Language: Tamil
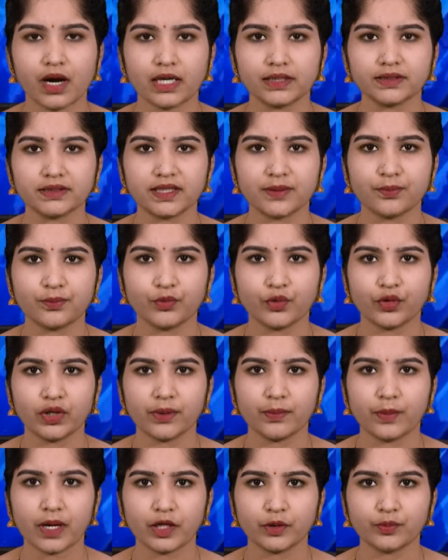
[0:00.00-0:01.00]
வாட்ஸ்அப்
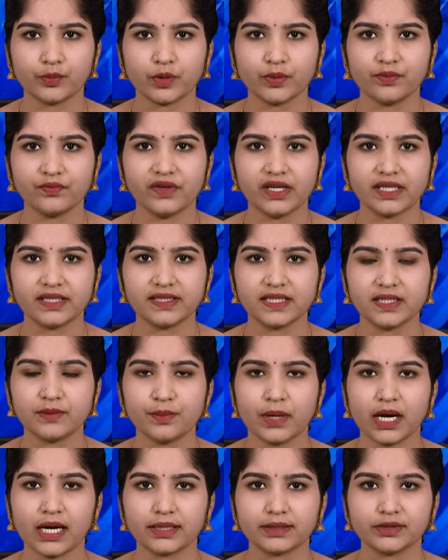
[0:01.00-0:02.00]
மூலம் அனுப்பும்
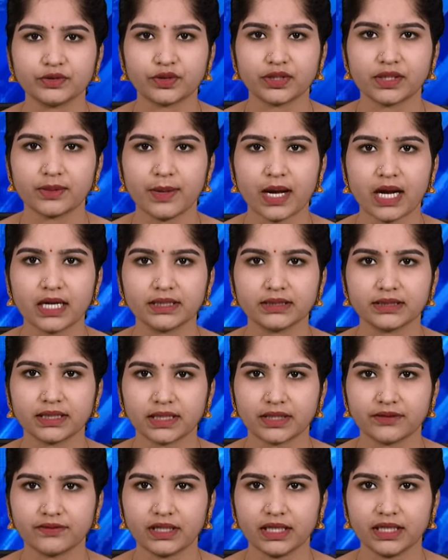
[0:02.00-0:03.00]
விக்சித் பாரத் தொடர்பான
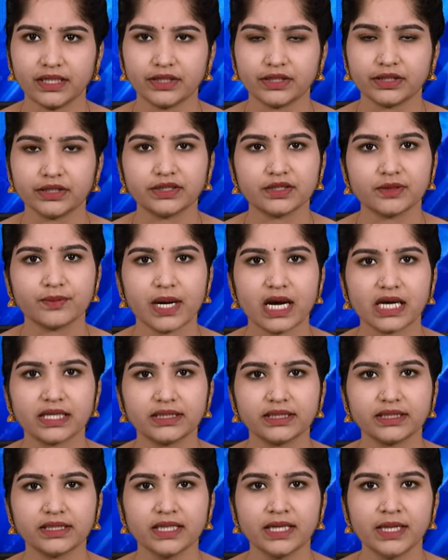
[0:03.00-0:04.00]
தகவலை
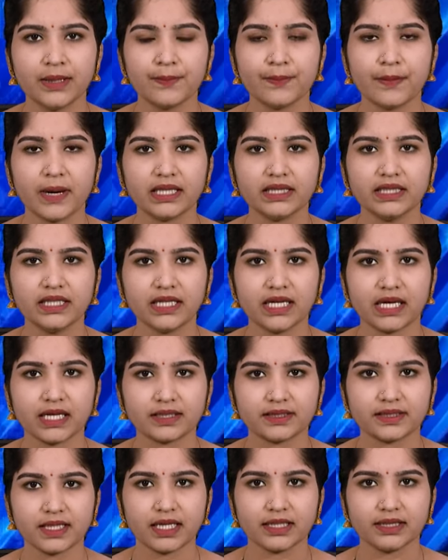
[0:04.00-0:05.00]
நிறுத்துமாறு மத்திய
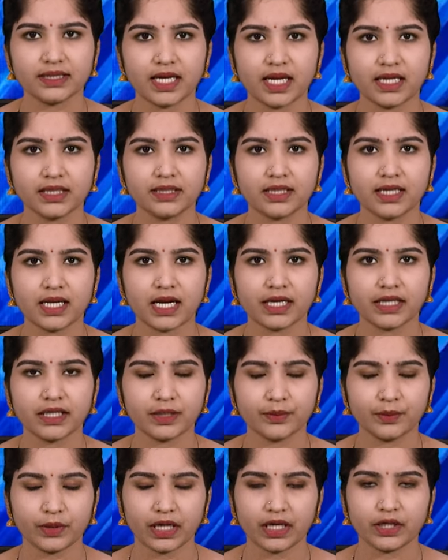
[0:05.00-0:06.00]
அரசை தேர்தல்
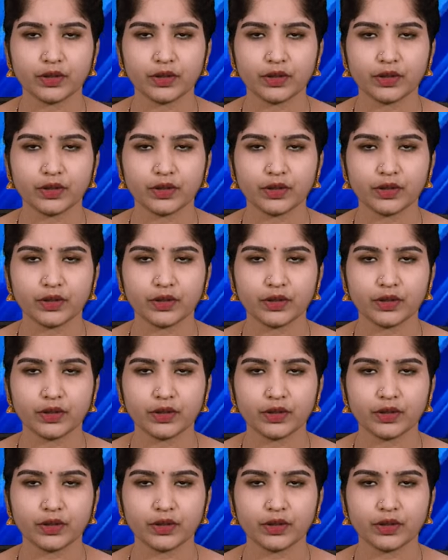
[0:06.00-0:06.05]
ஆணையம்